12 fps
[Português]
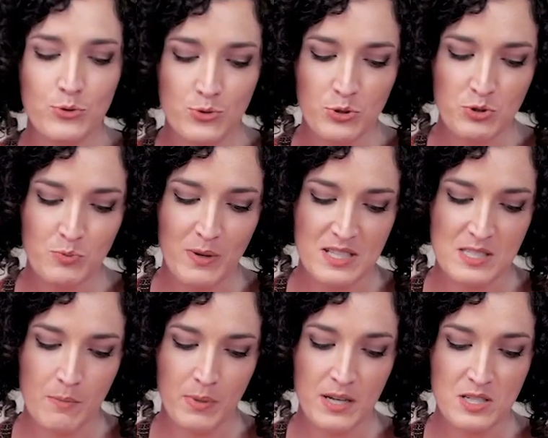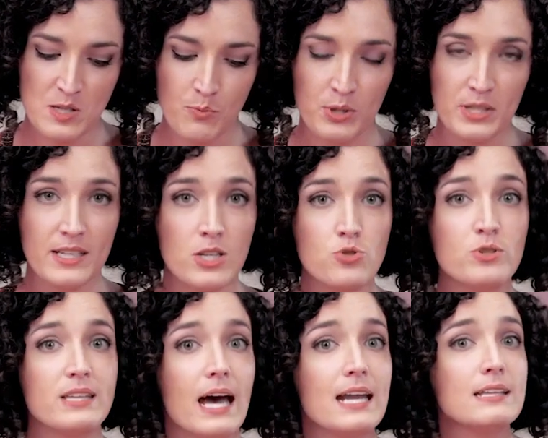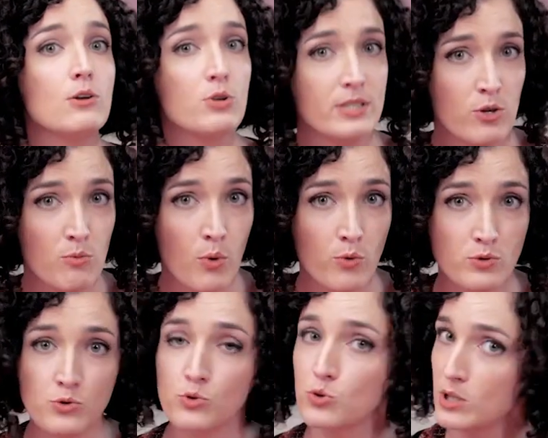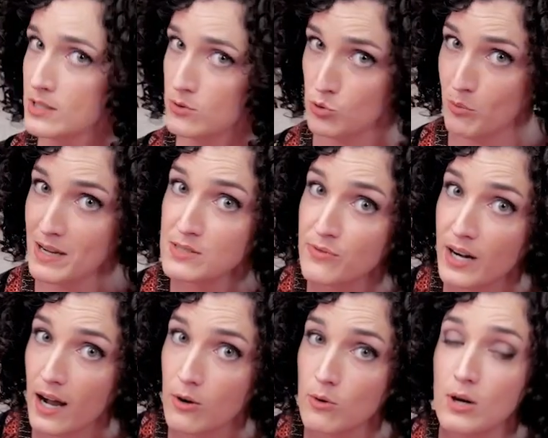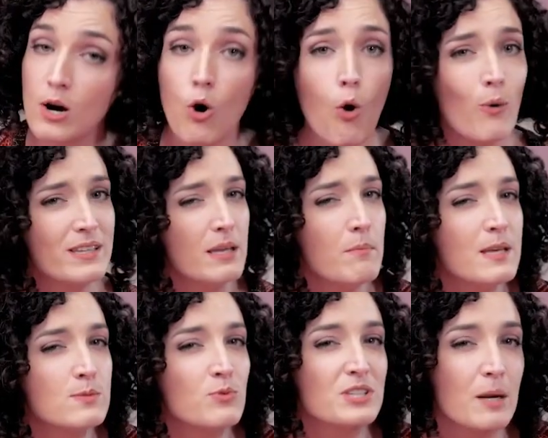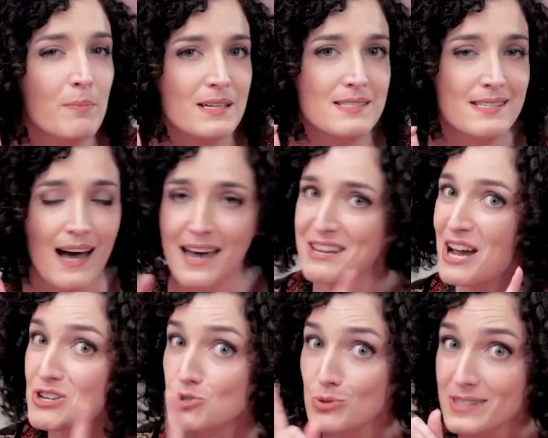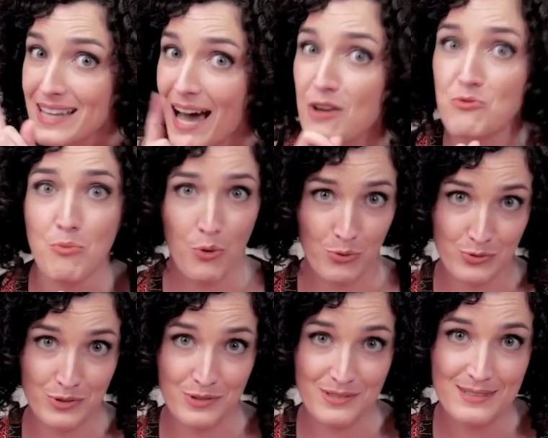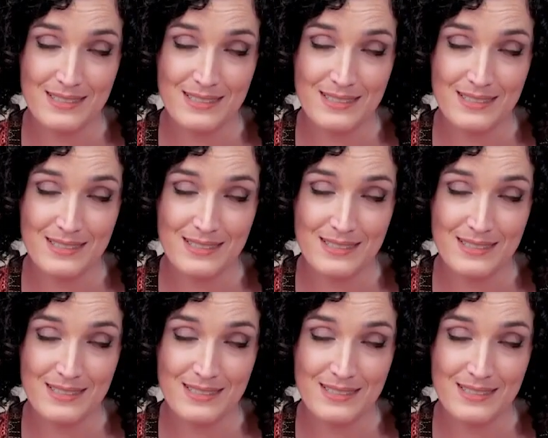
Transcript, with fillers: Os outros participantes podem ajudar a derrotar o monstro, tornando-o mais fraco, ou até mesmo trapacear e ajudar o monstro.